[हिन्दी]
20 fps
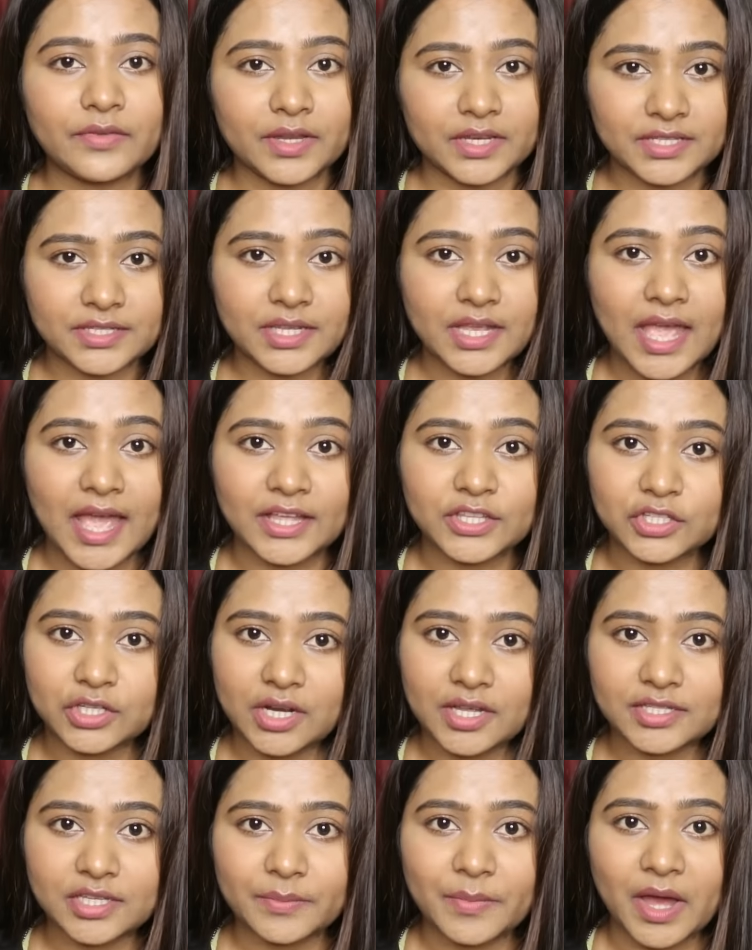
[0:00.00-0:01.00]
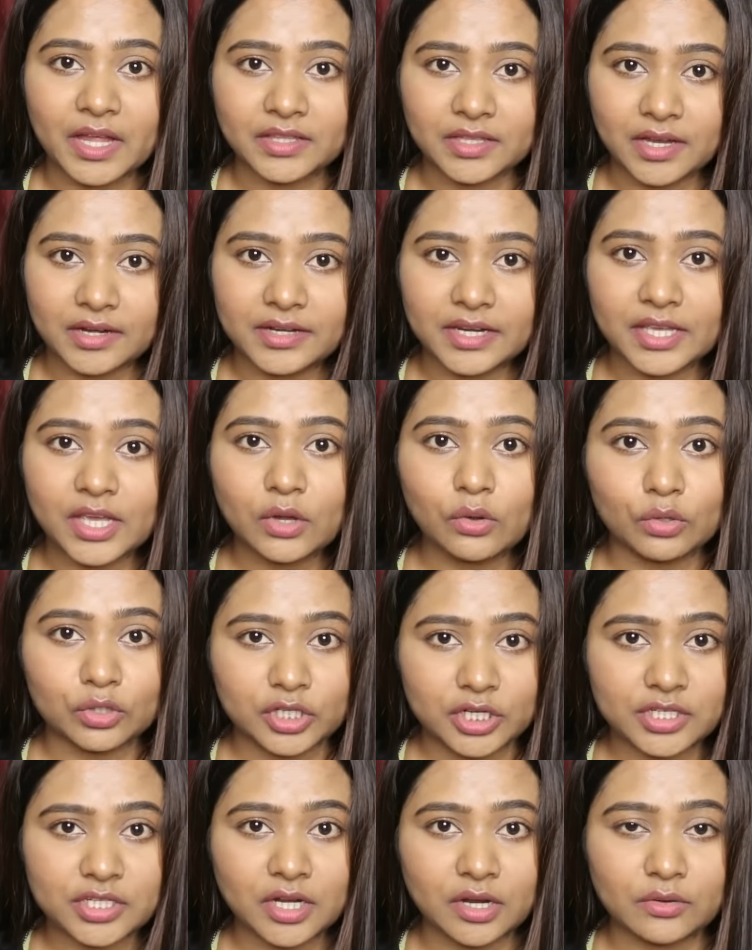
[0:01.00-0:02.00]
फिर से एंजेला से बात करने की
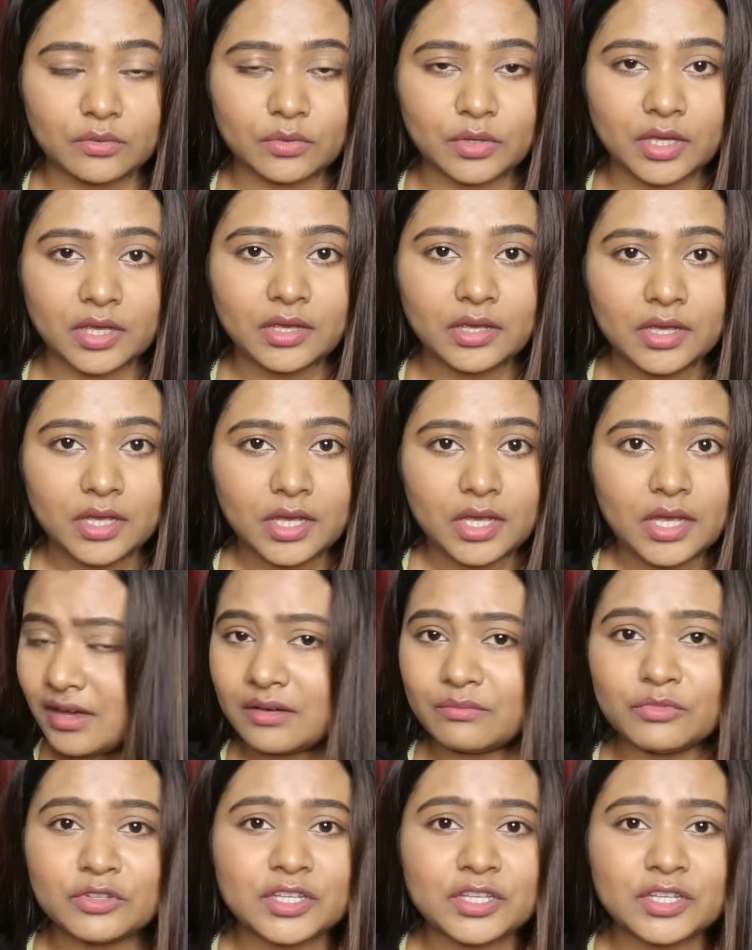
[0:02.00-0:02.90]
कोशिश करूंगी uh,